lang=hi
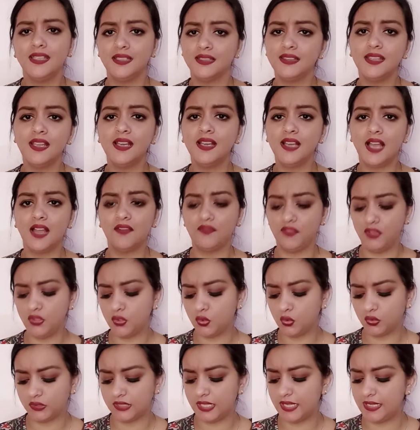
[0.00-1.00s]
इतना काफी
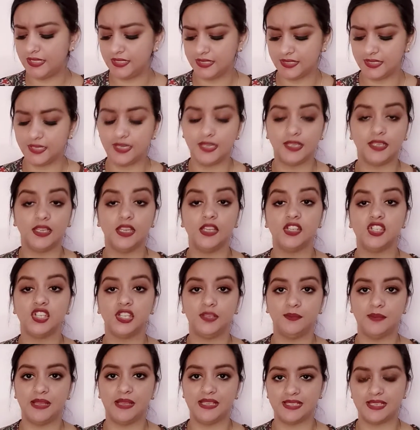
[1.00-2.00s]
होता है इस तरह के
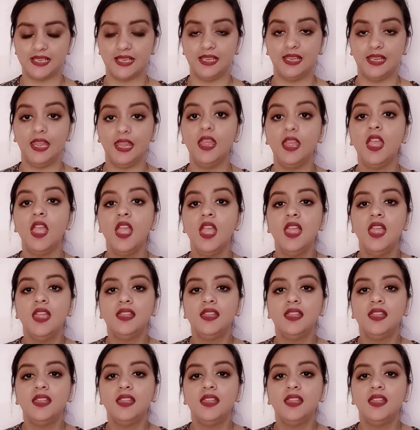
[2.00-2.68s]
शीट मास्क के लिए